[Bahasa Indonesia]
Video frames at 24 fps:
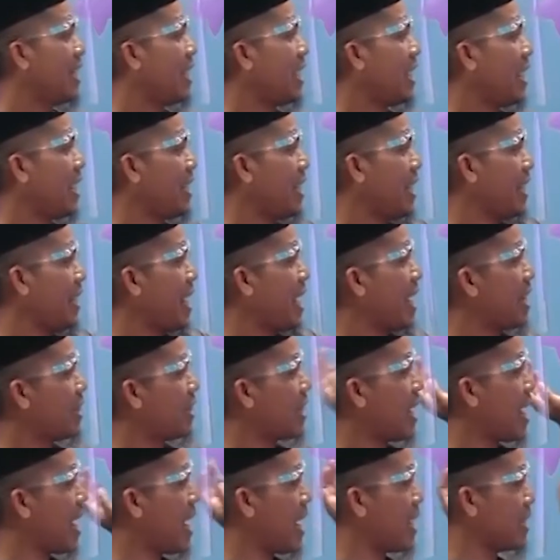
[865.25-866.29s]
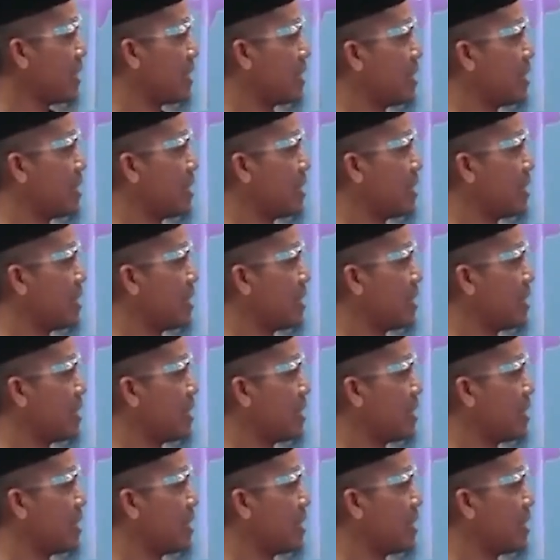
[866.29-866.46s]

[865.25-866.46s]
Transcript: Nah, dari atas.